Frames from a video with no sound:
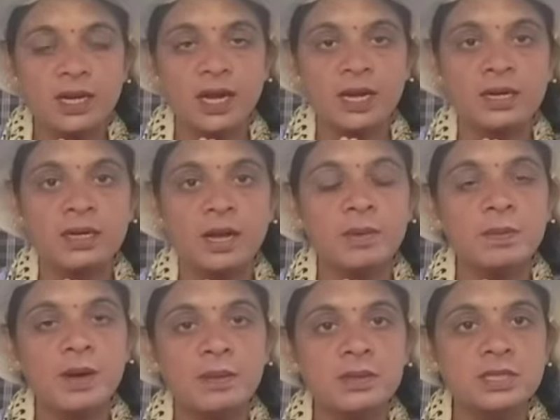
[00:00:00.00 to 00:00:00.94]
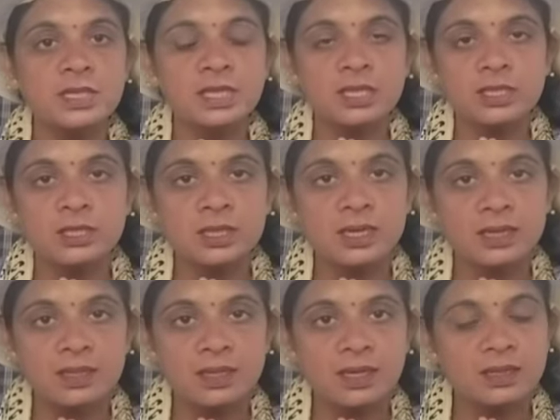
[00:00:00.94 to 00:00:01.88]
कारण हमें बाबा जी के दर्शन
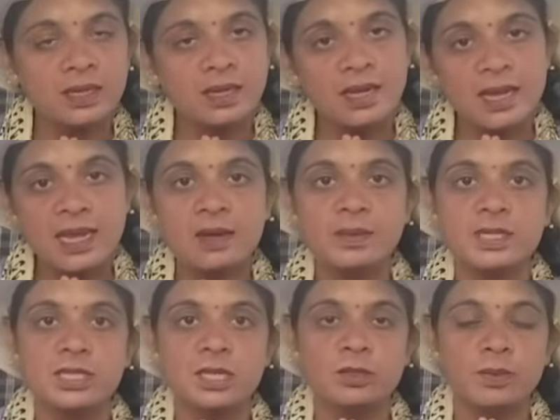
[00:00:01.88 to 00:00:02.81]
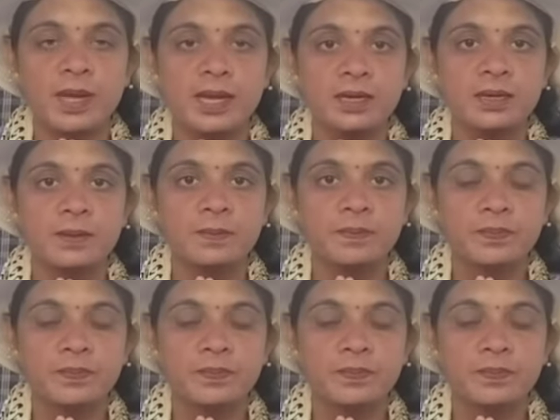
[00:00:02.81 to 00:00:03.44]
करते करते एक बज गया दोपहर का